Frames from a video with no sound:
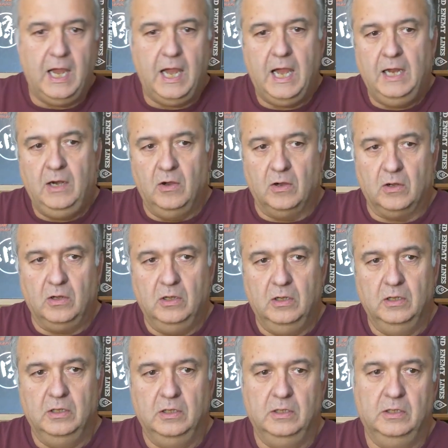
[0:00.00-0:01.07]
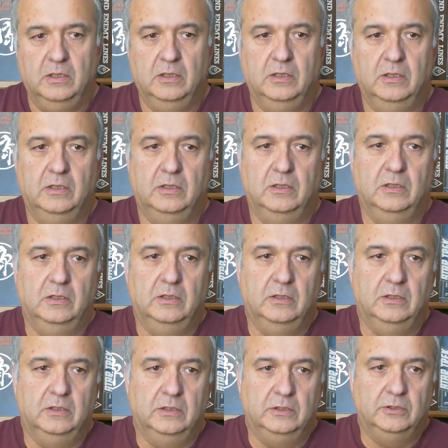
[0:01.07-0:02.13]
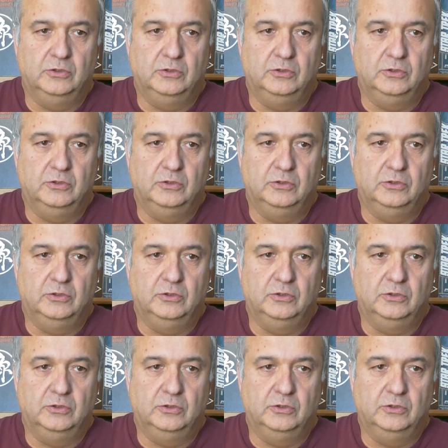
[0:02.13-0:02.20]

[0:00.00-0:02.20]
Alors, euh,